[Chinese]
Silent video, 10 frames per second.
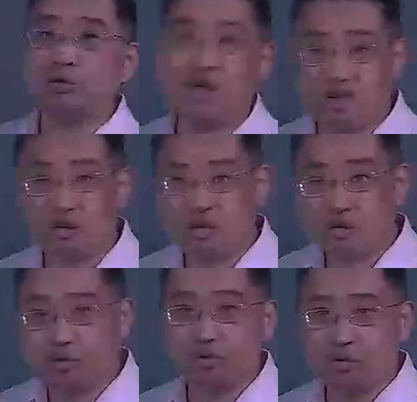就绪队
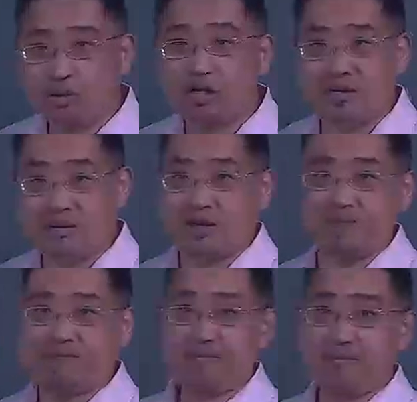列里边，
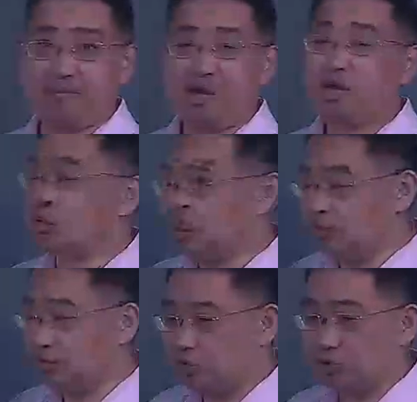从就绪
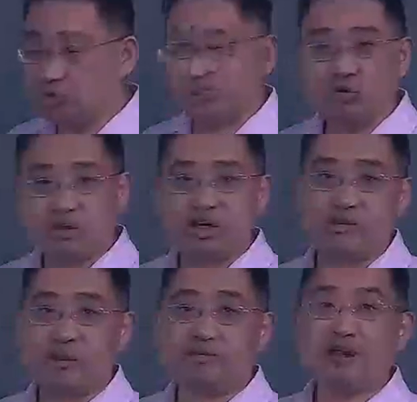队列里边把什么呀？